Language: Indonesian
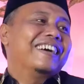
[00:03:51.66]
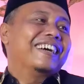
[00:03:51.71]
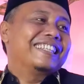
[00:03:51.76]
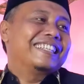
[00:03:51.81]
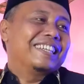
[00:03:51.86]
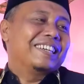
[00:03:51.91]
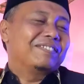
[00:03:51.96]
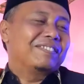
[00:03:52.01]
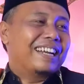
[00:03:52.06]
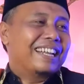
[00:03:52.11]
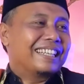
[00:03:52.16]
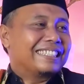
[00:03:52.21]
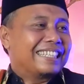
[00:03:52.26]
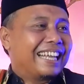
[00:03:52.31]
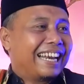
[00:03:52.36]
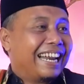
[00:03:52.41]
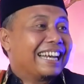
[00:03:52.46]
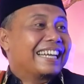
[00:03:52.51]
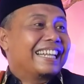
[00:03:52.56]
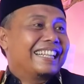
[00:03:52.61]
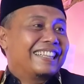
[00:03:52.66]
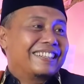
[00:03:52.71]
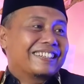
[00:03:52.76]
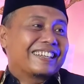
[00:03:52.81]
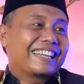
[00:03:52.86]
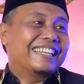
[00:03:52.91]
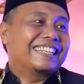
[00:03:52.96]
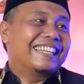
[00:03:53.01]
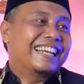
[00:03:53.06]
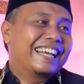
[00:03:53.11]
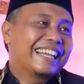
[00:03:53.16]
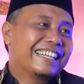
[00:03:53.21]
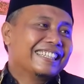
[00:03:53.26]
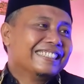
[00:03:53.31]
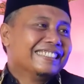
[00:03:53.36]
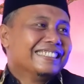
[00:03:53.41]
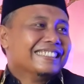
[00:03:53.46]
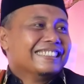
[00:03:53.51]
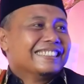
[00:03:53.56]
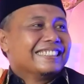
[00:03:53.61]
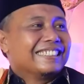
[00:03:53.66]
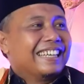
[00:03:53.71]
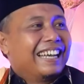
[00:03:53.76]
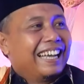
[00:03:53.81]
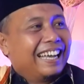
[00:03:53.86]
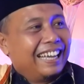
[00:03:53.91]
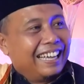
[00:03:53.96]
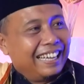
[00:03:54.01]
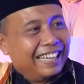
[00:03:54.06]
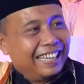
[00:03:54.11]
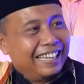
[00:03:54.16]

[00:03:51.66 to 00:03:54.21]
aja, penasaran iya. gitu kan ya. Iya. Uh -uh. Karena